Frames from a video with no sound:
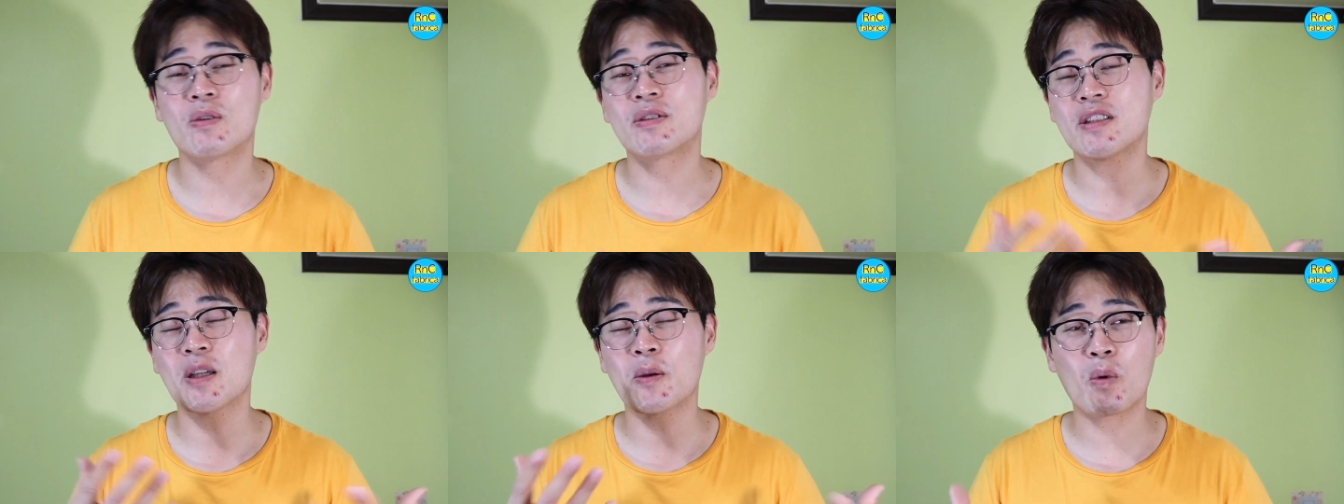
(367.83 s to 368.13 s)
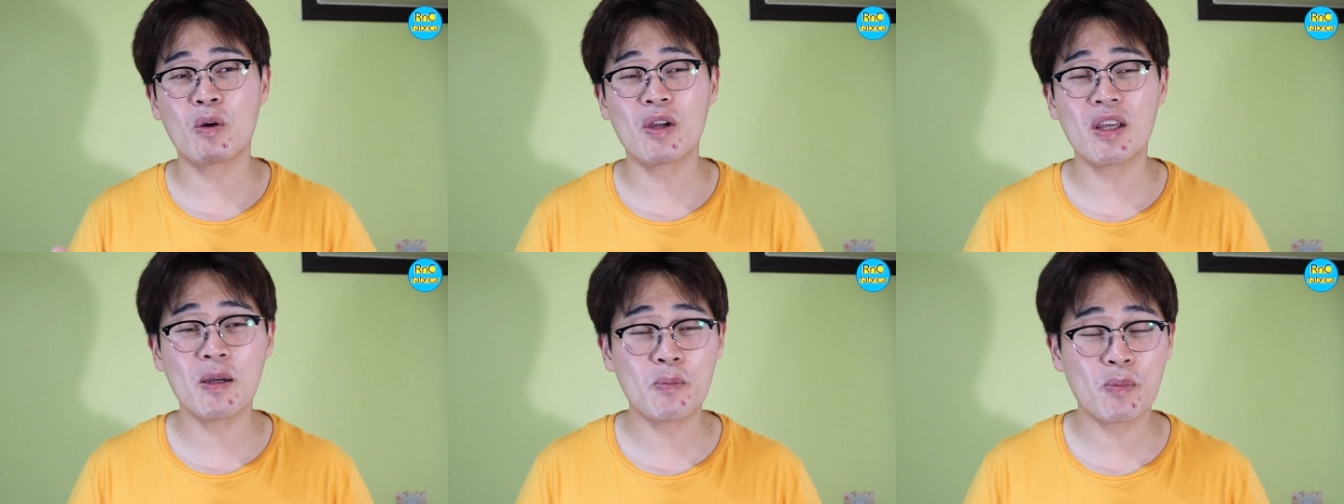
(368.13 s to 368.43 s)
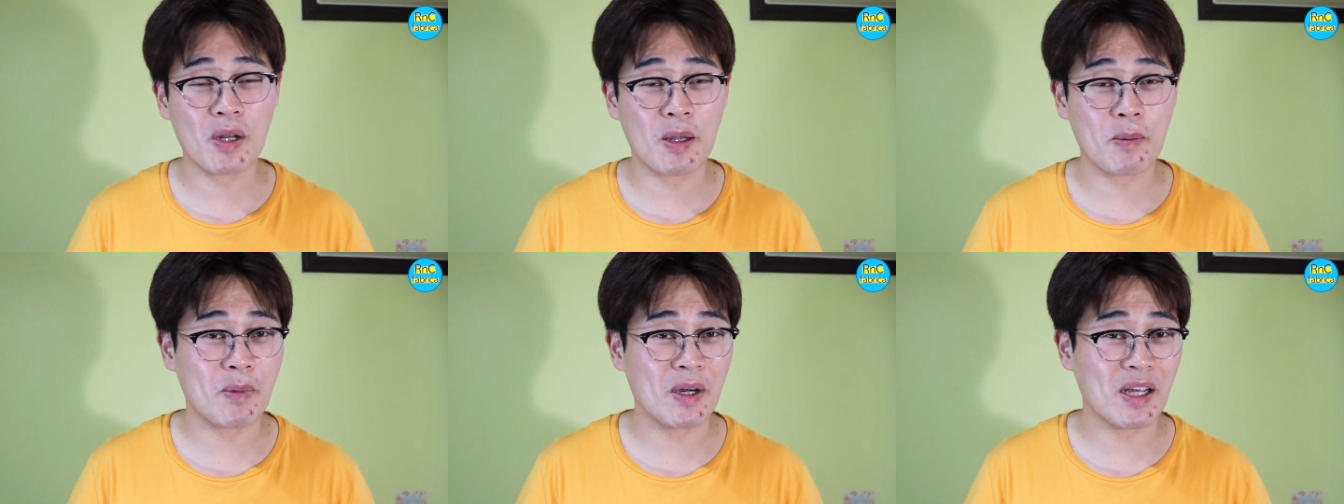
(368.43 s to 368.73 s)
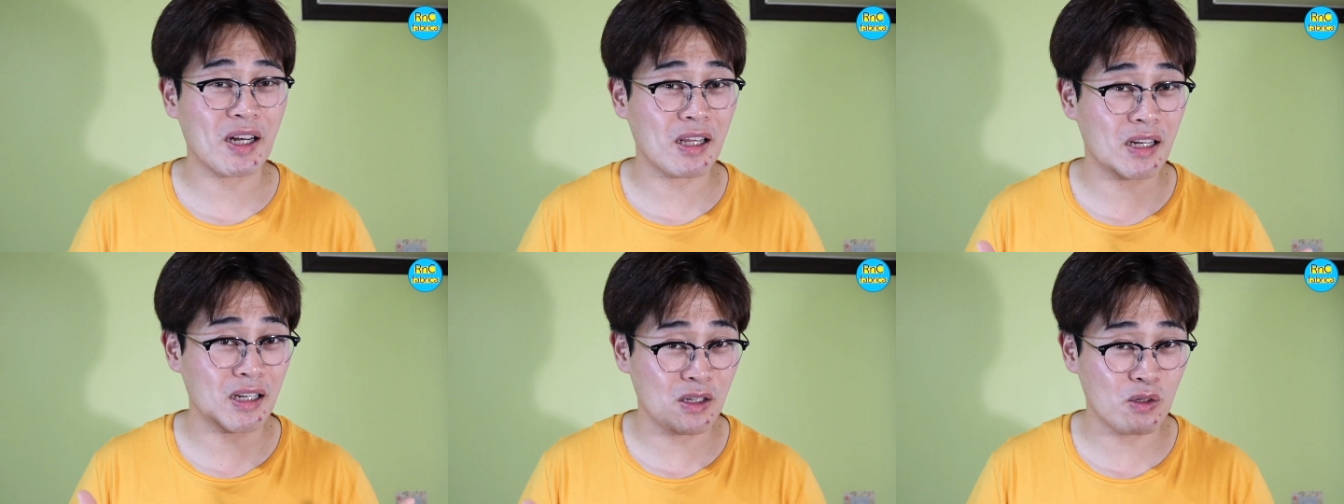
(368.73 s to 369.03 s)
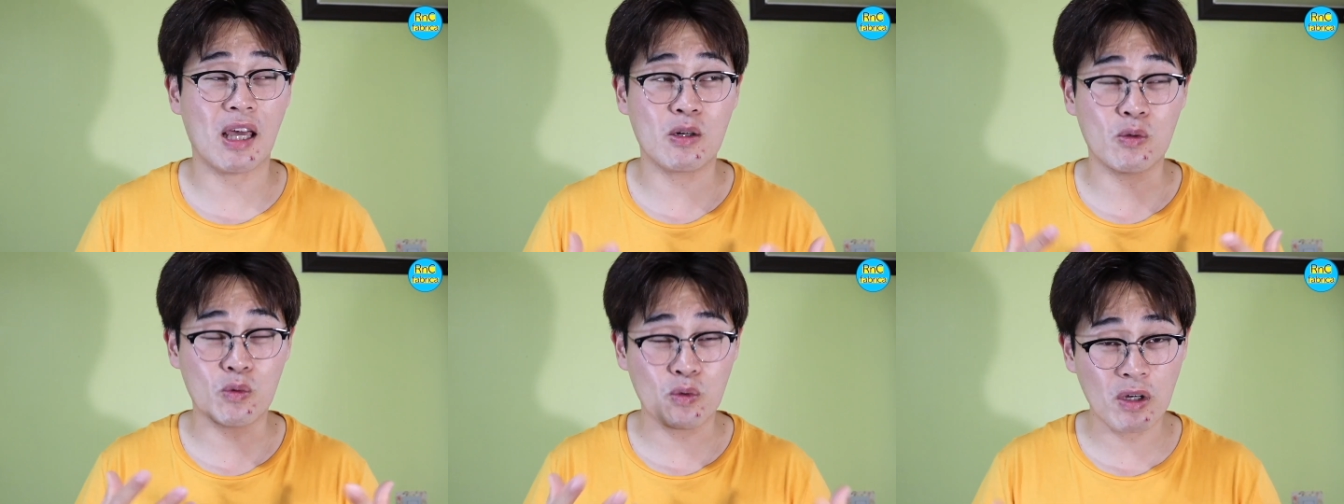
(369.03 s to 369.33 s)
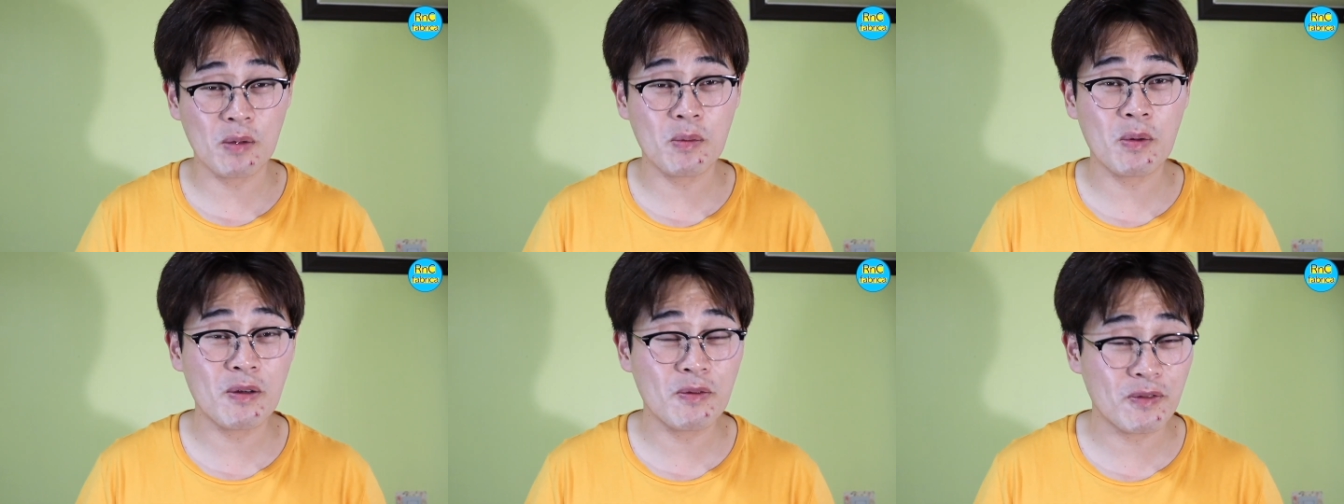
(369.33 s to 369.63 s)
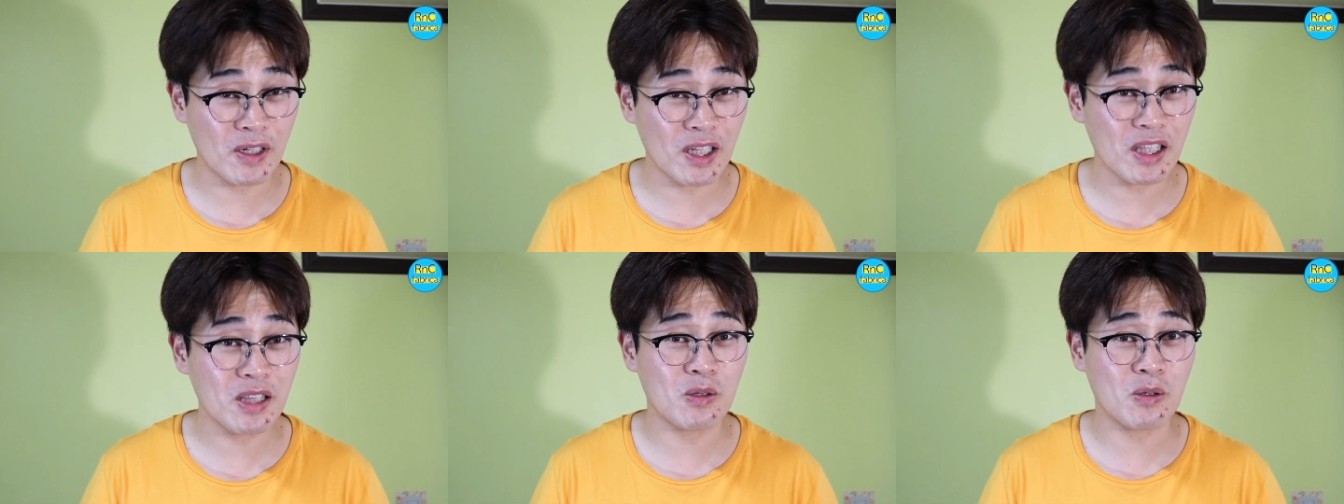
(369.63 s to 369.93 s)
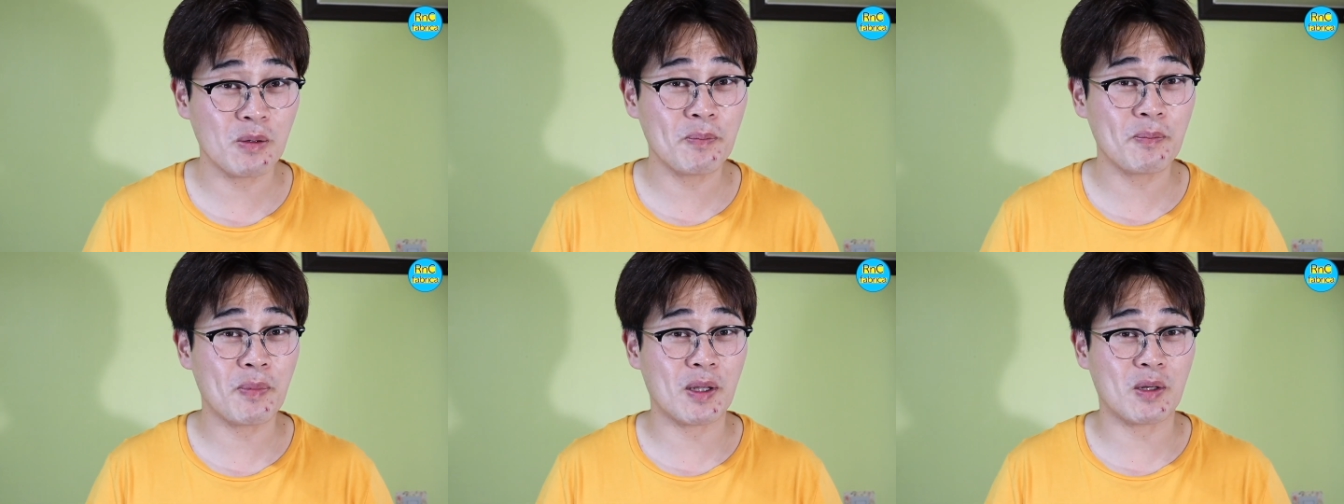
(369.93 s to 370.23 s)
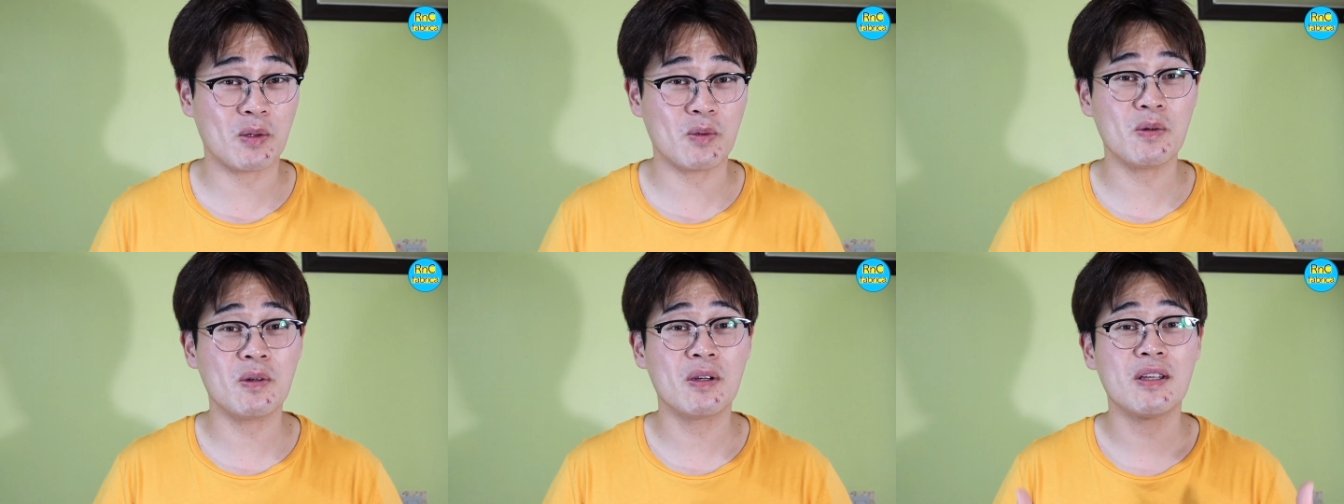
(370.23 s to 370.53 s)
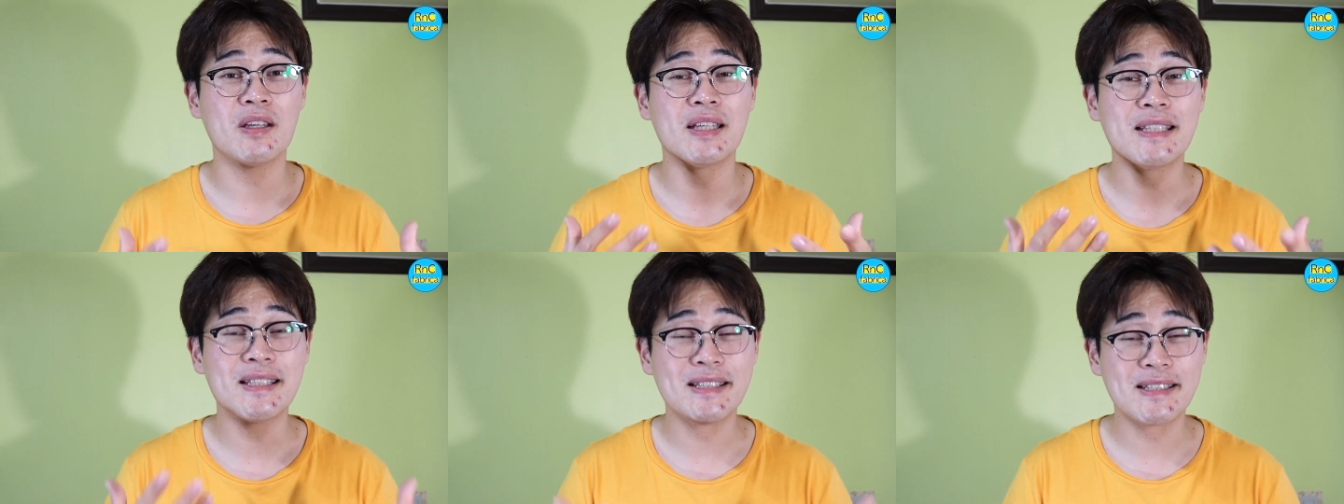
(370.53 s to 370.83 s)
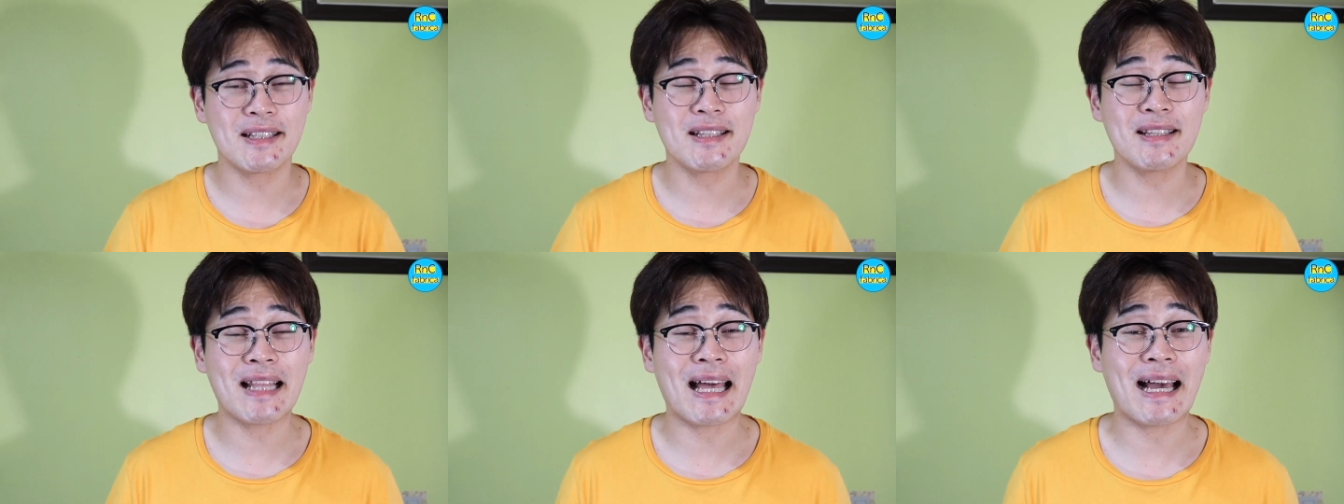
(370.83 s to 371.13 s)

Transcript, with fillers: O sea, voy a preparar el huevo frito pero sin